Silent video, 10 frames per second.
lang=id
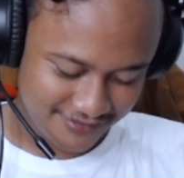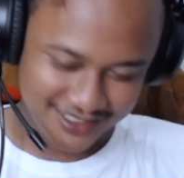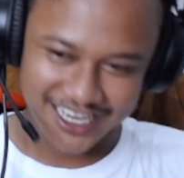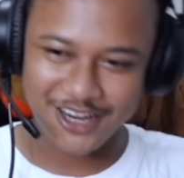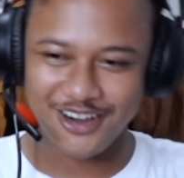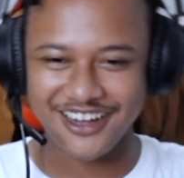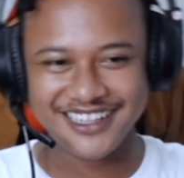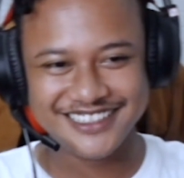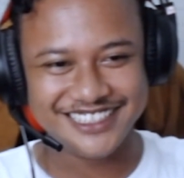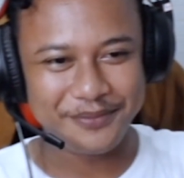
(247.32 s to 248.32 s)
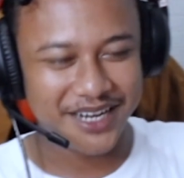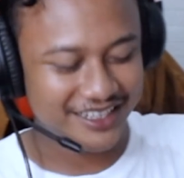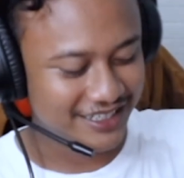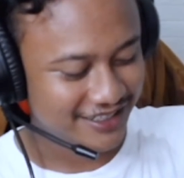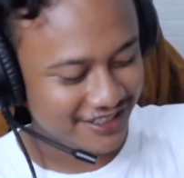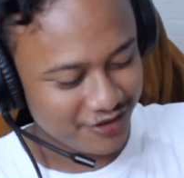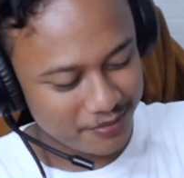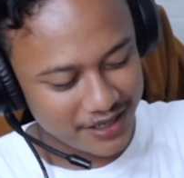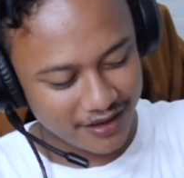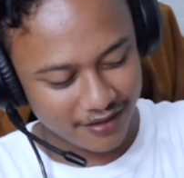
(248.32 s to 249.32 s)
Ayo, siapa lagi yang
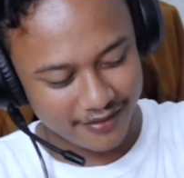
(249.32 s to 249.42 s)
gombal?